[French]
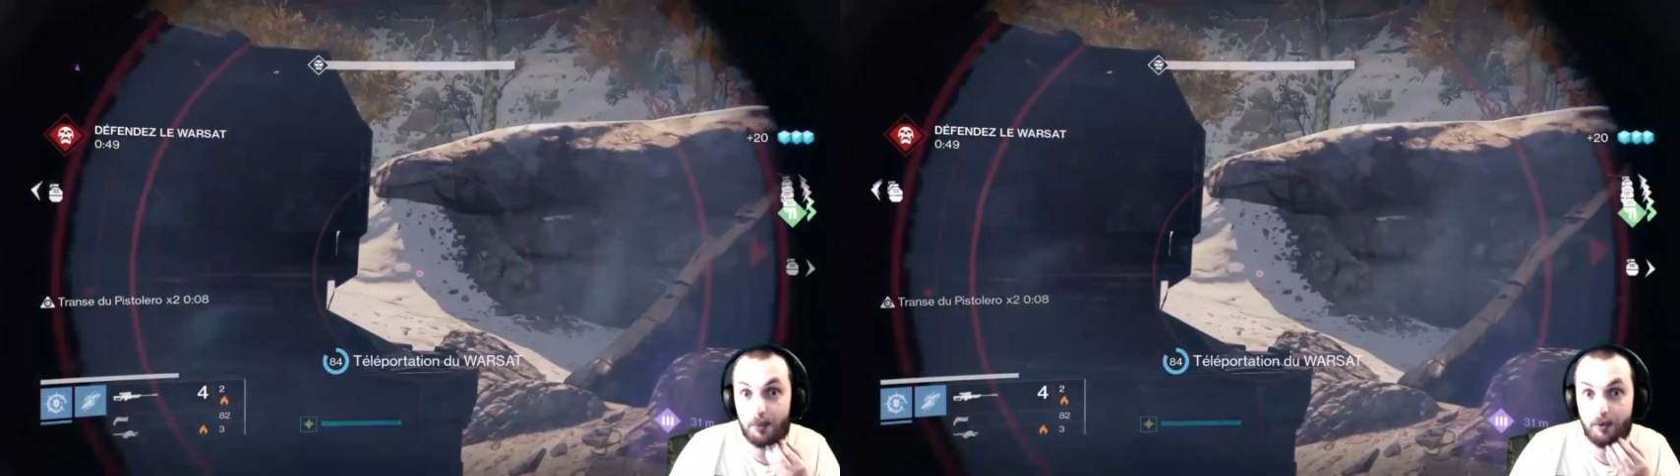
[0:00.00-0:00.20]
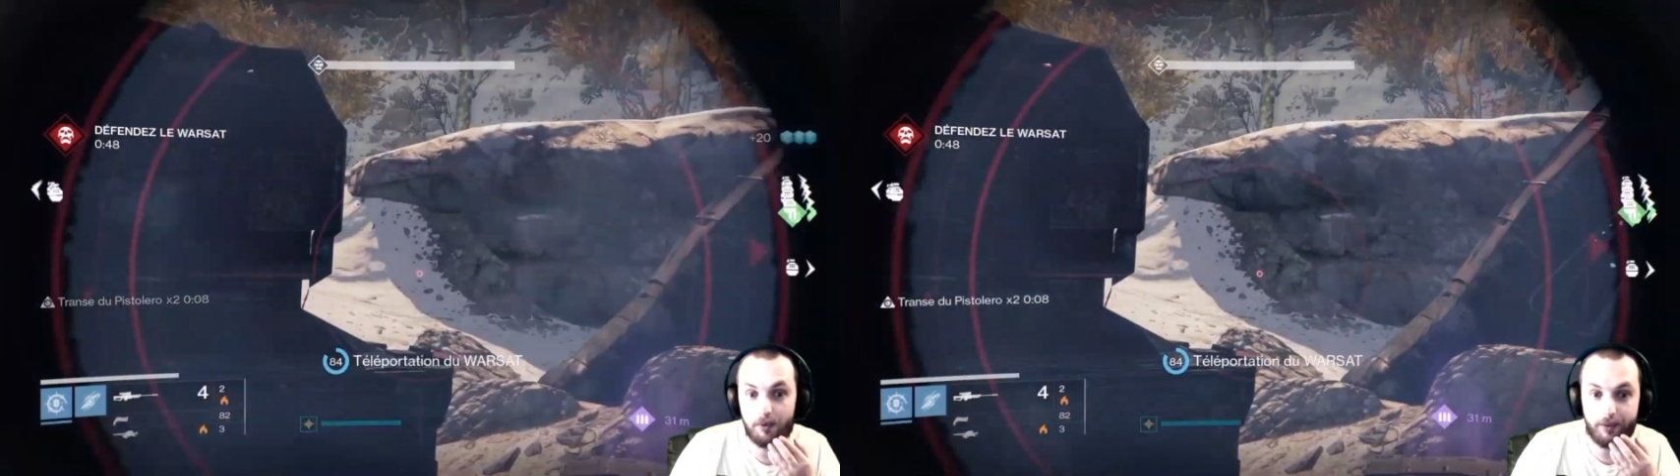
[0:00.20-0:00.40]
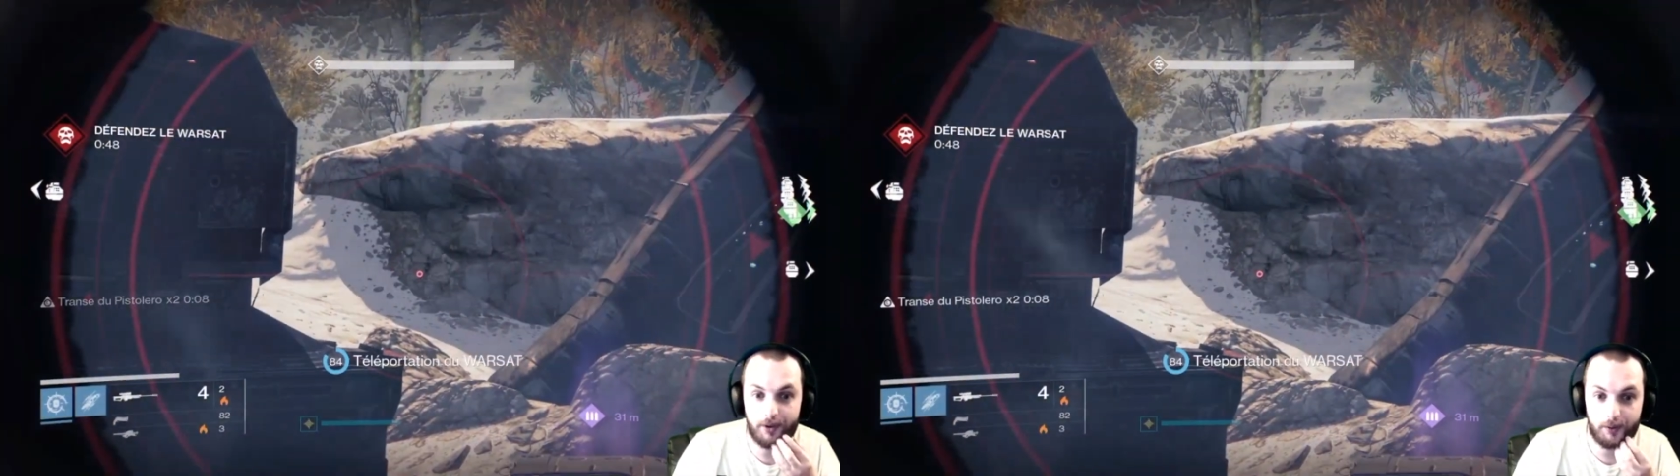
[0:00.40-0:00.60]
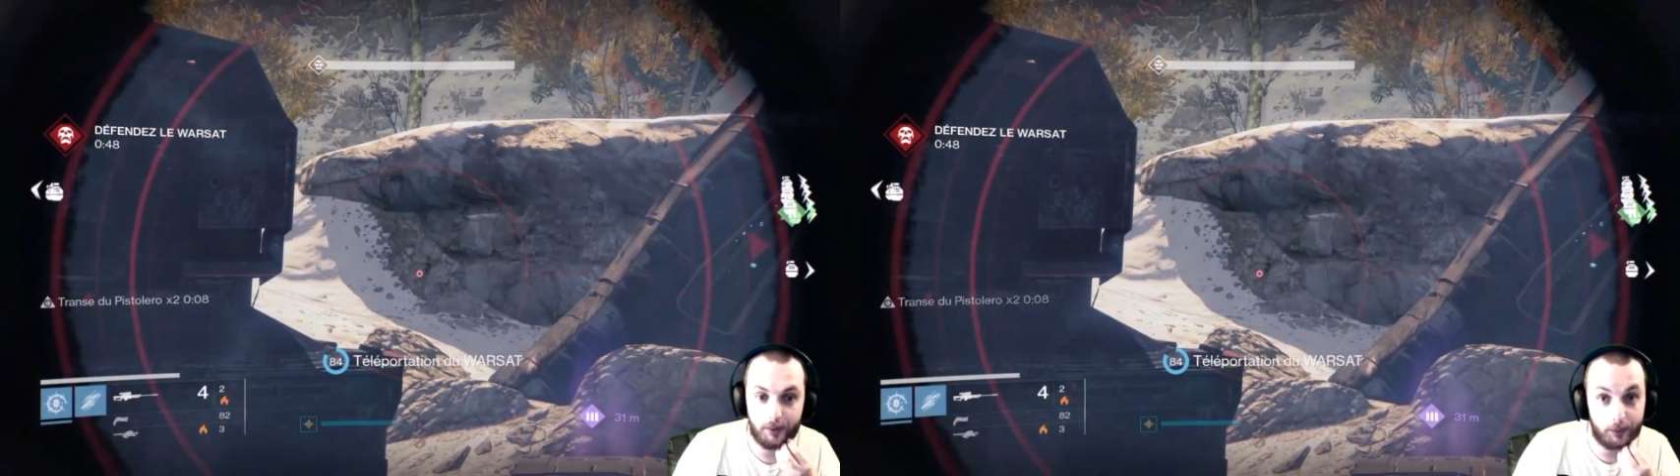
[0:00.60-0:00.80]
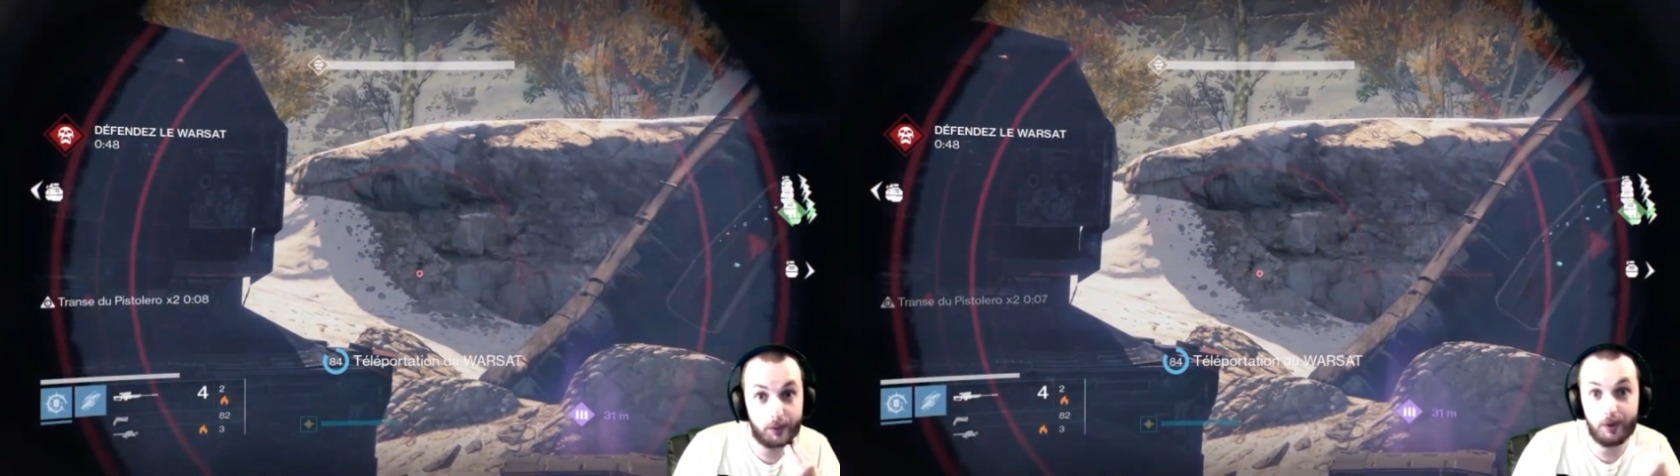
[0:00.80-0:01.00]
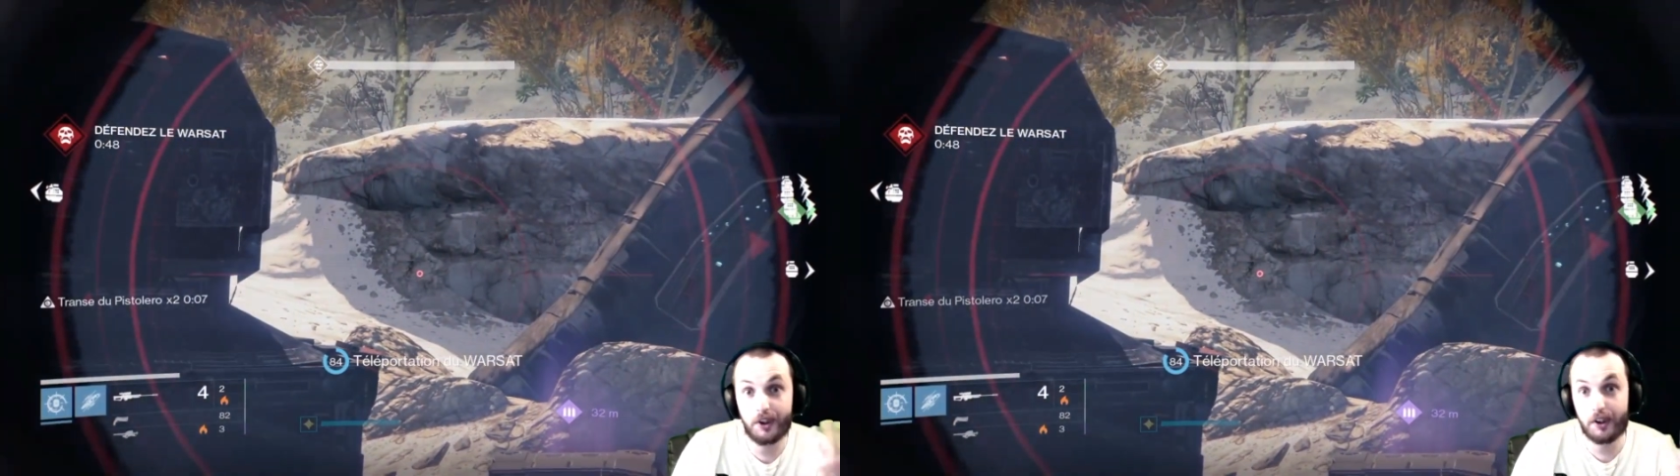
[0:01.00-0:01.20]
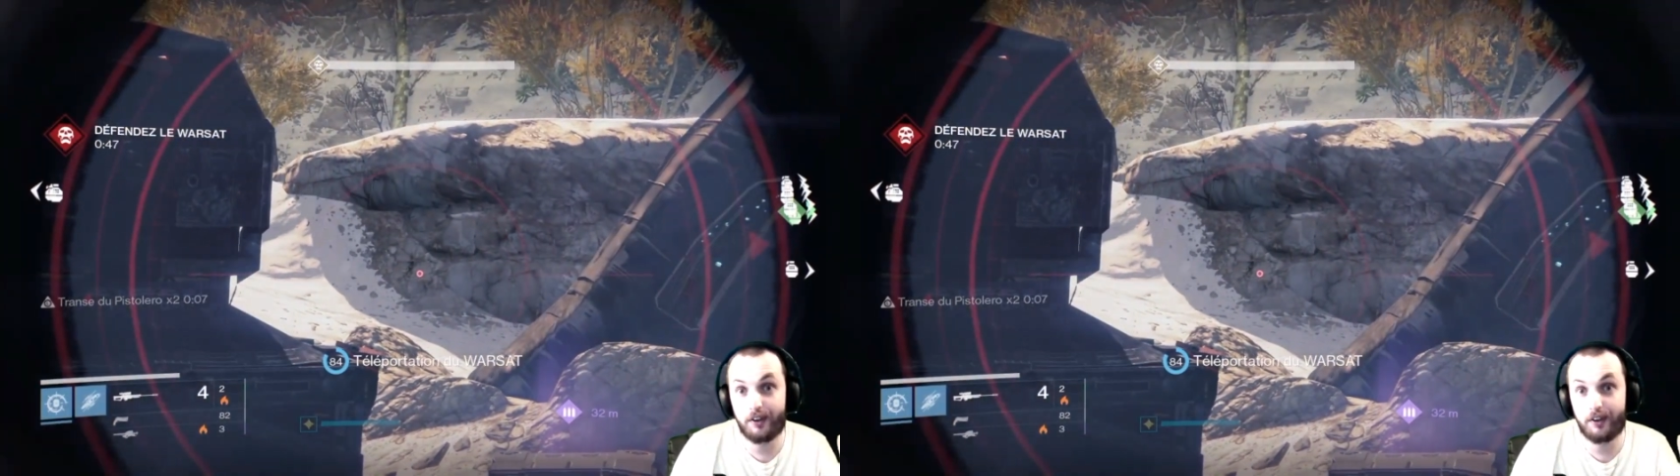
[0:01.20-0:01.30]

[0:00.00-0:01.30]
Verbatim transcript: première vidéo, donc je suis déjà en